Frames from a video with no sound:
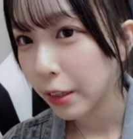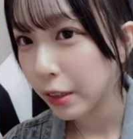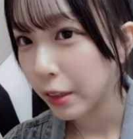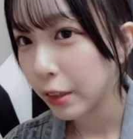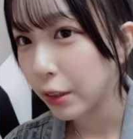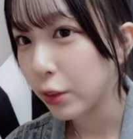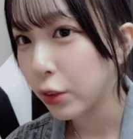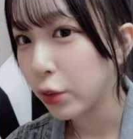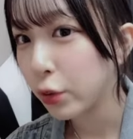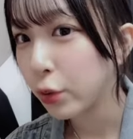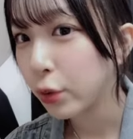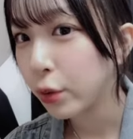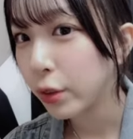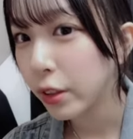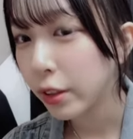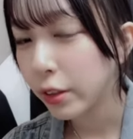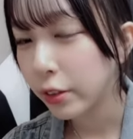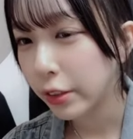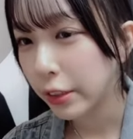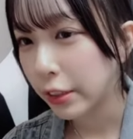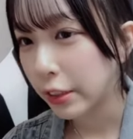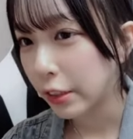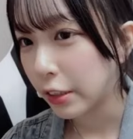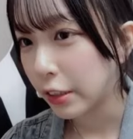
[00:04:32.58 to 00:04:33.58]
いや小学
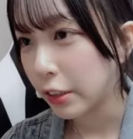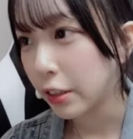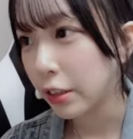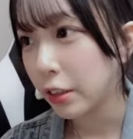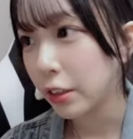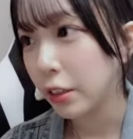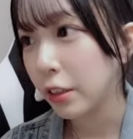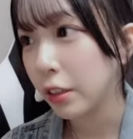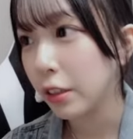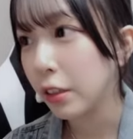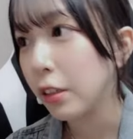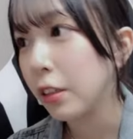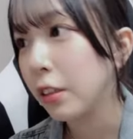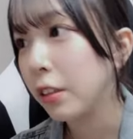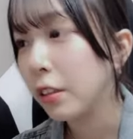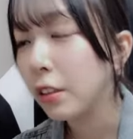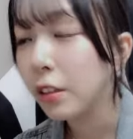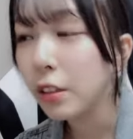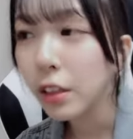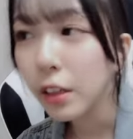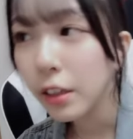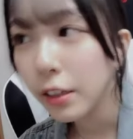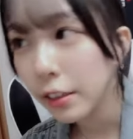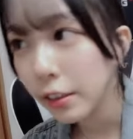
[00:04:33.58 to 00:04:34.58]
校1年生
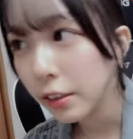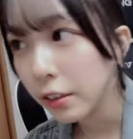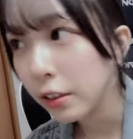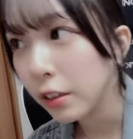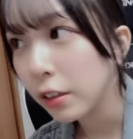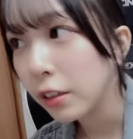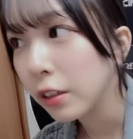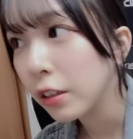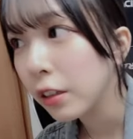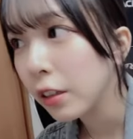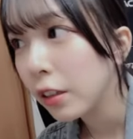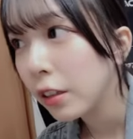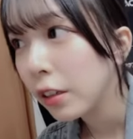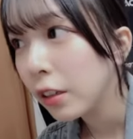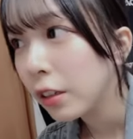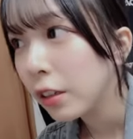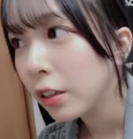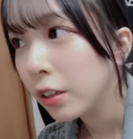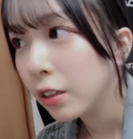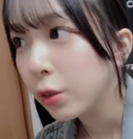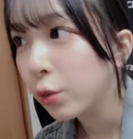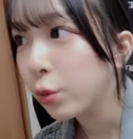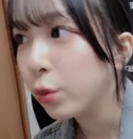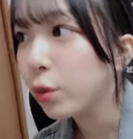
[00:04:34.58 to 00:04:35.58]
2年生
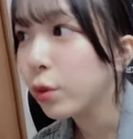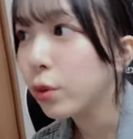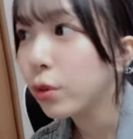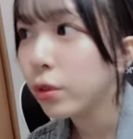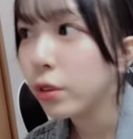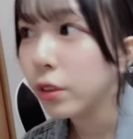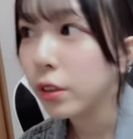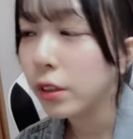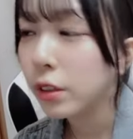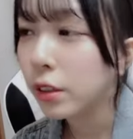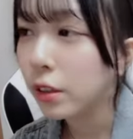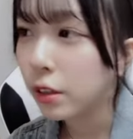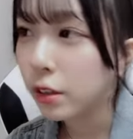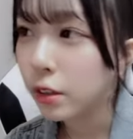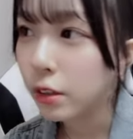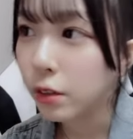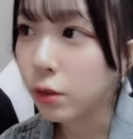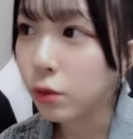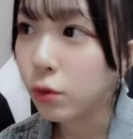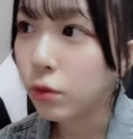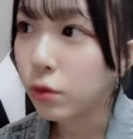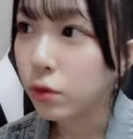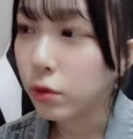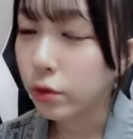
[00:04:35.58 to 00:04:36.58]
の頃だから
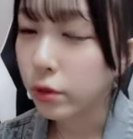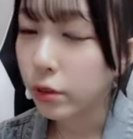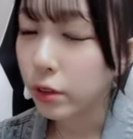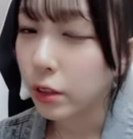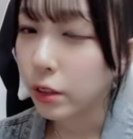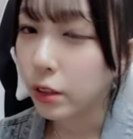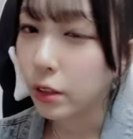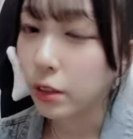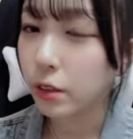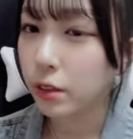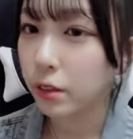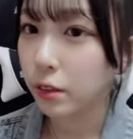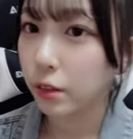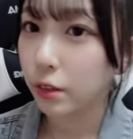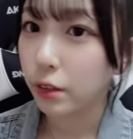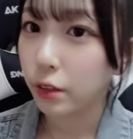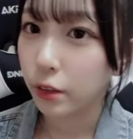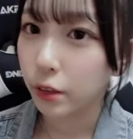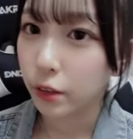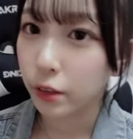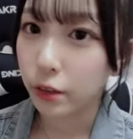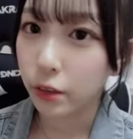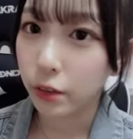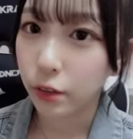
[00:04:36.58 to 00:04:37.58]
本当に
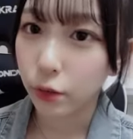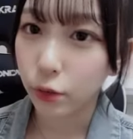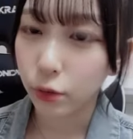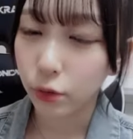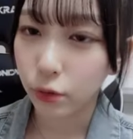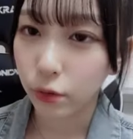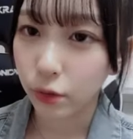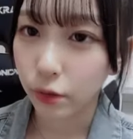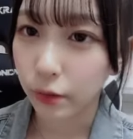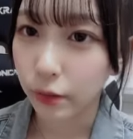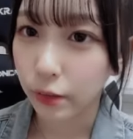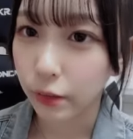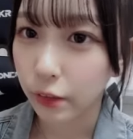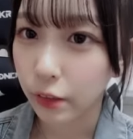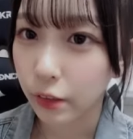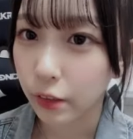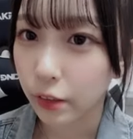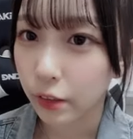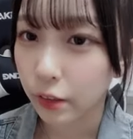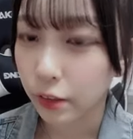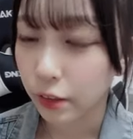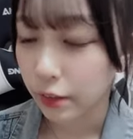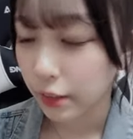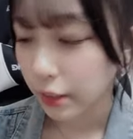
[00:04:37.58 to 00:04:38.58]
苦手だった
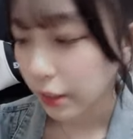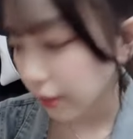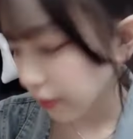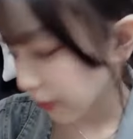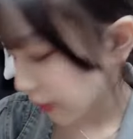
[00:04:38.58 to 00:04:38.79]
シャ